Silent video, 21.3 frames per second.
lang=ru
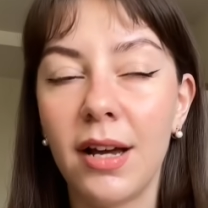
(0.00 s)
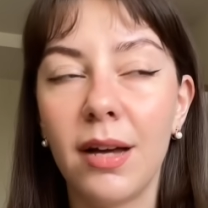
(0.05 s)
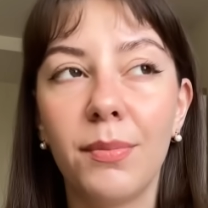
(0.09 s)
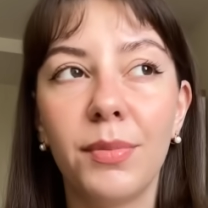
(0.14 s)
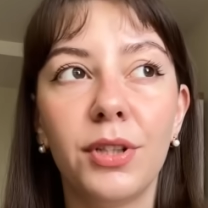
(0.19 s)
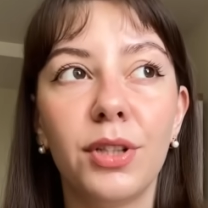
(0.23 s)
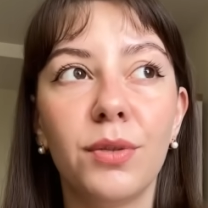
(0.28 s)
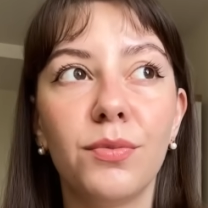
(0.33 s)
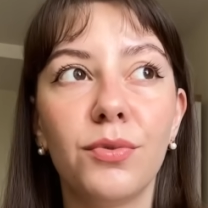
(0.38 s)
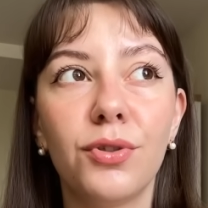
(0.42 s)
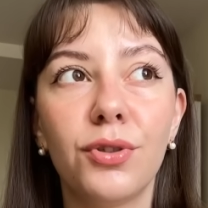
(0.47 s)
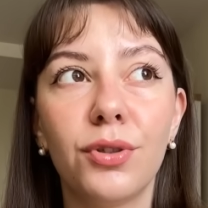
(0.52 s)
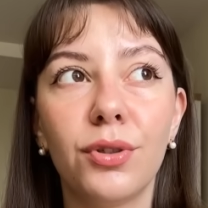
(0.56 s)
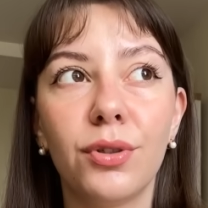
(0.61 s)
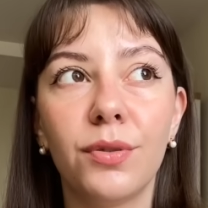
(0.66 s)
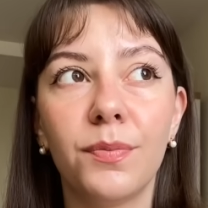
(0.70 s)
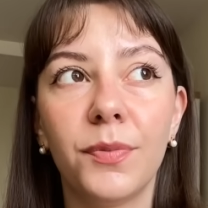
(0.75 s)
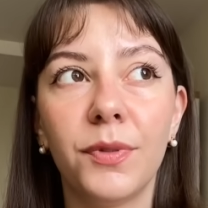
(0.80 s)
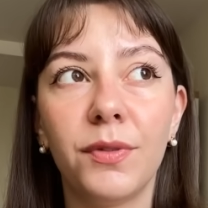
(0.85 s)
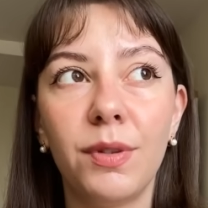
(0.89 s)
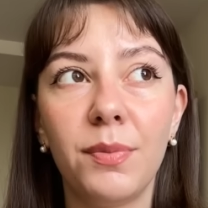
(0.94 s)
Потому
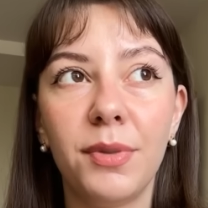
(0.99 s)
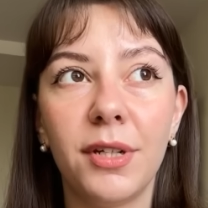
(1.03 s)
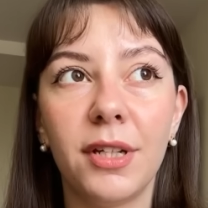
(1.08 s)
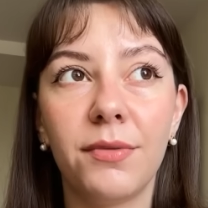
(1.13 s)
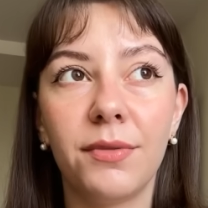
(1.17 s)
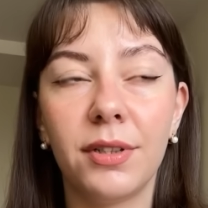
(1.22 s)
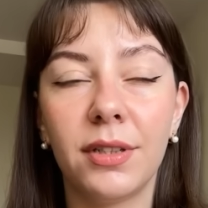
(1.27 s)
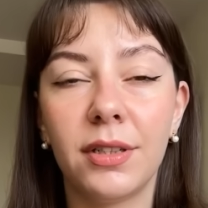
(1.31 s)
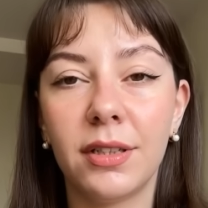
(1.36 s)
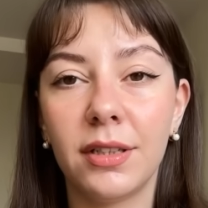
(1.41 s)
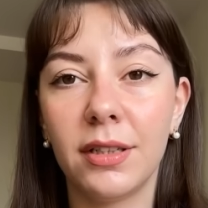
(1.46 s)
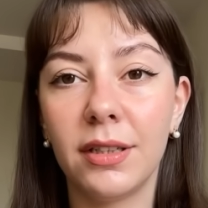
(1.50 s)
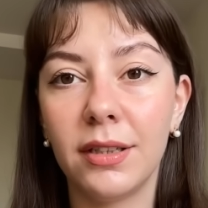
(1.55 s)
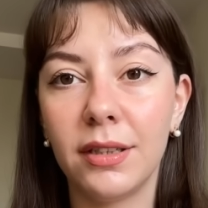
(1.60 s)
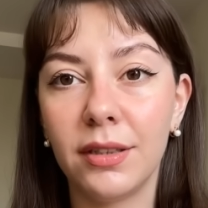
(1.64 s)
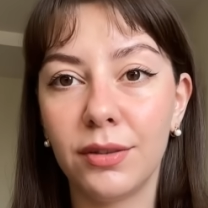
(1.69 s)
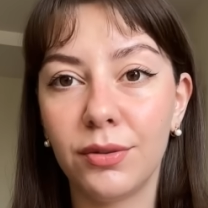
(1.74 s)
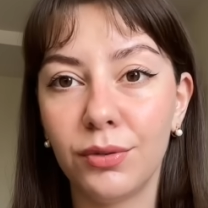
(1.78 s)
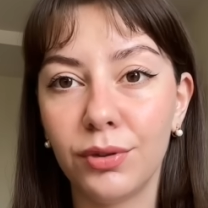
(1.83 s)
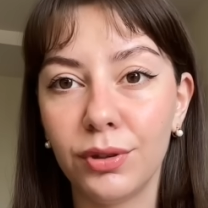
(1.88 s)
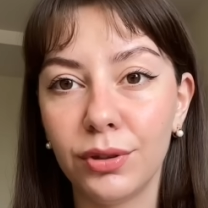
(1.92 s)
что, во-первых,
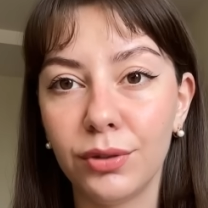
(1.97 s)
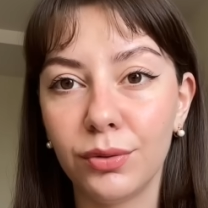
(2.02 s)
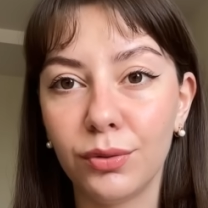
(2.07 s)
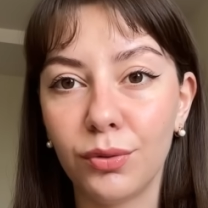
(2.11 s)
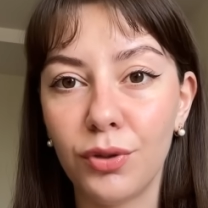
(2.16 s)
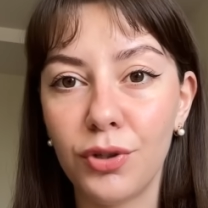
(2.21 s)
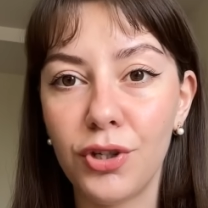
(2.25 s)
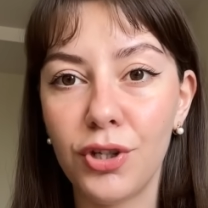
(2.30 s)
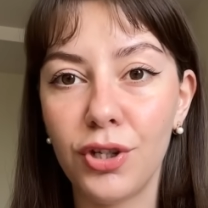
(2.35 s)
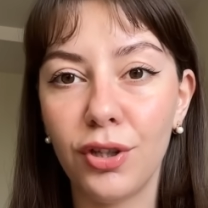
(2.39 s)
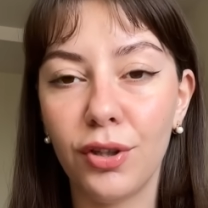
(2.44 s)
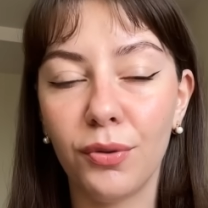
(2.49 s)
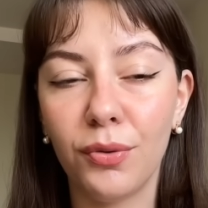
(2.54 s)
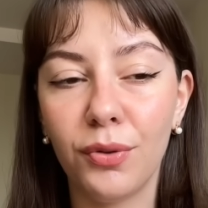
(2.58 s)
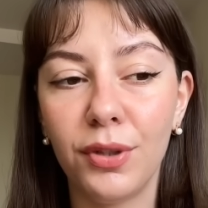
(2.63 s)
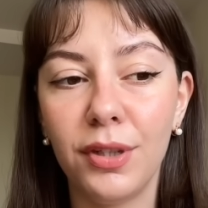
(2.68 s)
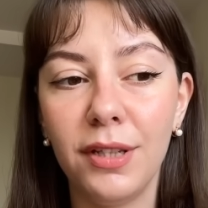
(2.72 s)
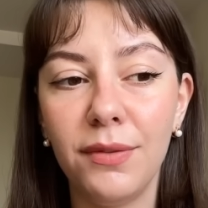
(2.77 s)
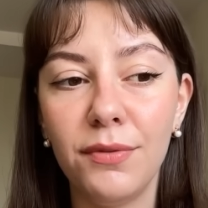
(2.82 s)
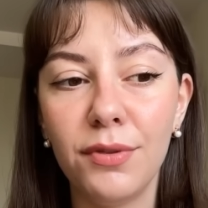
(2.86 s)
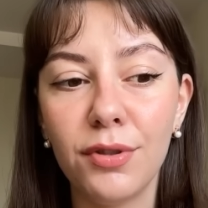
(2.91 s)
э, он очень
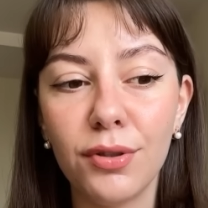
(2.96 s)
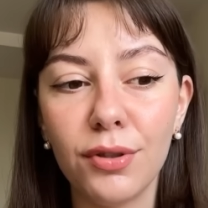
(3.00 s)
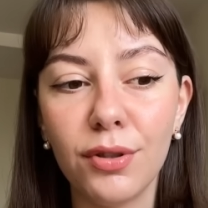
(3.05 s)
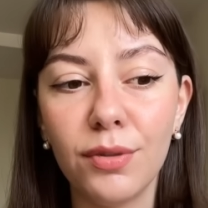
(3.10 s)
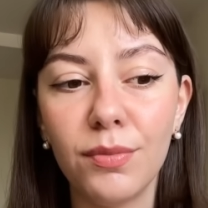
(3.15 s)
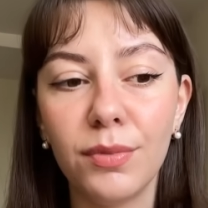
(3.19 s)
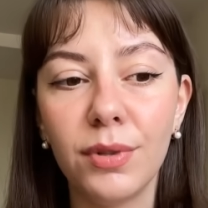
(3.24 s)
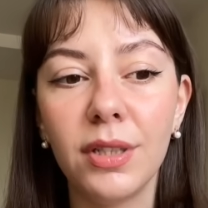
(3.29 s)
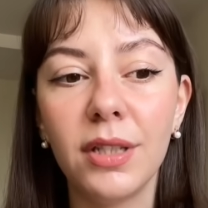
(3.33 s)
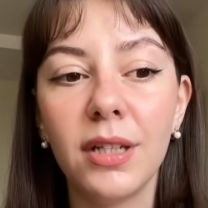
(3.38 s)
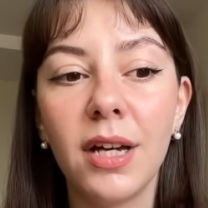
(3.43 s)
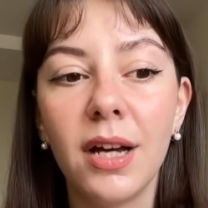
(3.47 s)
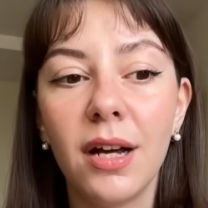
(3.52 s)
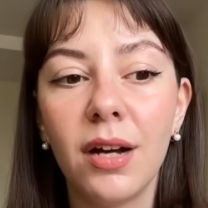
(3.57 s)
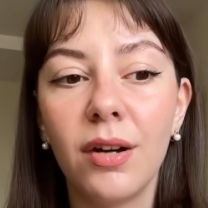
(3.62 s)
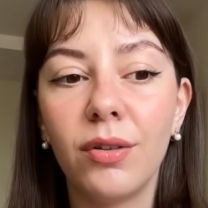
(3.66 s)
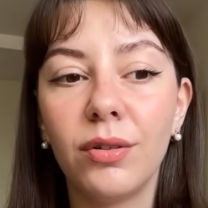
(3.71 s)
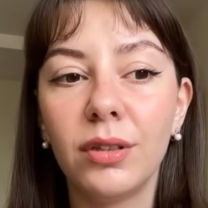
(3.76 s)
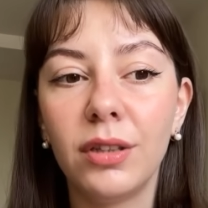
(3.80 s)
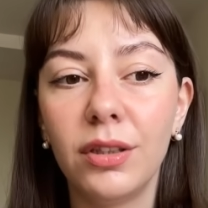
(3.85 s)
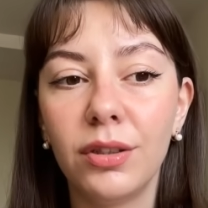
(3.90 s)
такой невесомый,
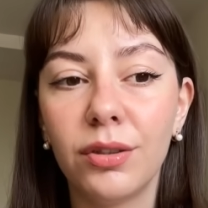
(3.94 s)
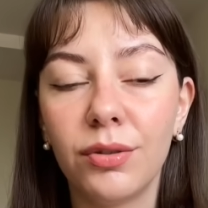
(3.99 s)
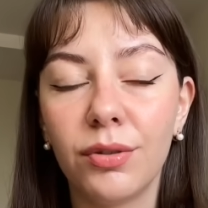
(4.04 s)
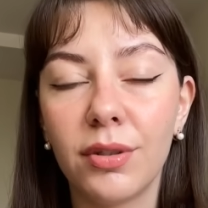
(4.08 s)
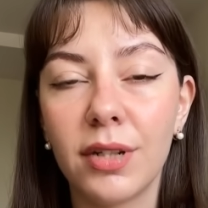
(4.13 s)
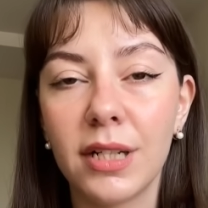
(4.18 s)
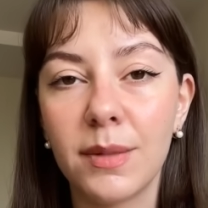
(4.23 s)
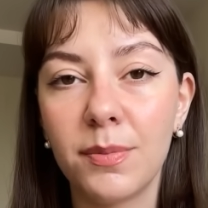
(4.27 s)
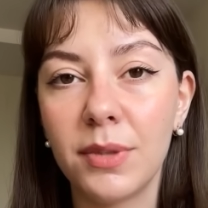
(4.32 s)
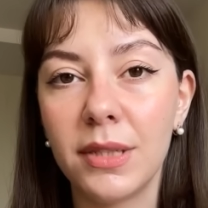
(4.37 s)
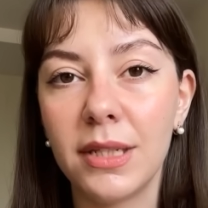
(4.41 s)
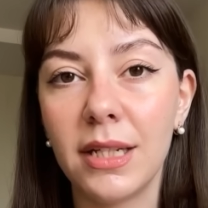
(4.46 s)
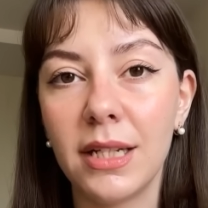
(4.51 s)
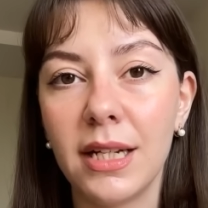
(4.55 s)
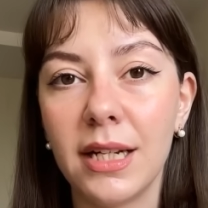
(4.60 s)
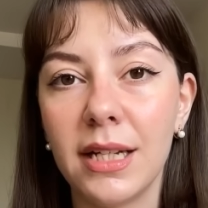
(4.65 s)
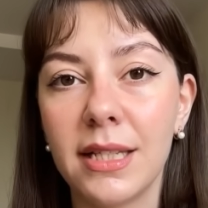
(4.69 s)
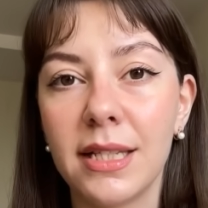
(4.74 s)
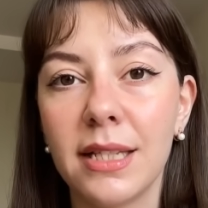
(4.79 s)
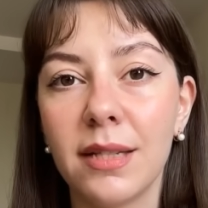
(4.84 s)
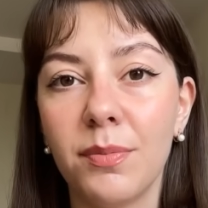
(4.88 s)
он легко
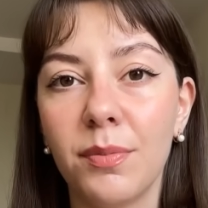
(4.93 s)
распределяется